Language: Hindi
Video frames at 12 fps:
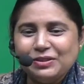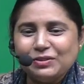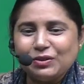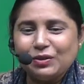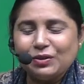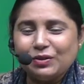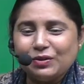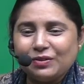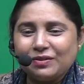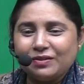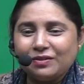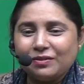तो
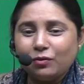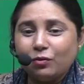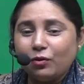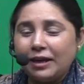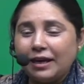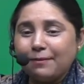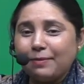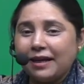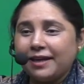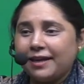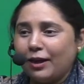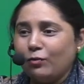एक बार
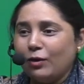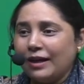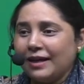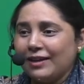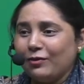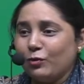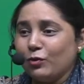क्या हुआ कि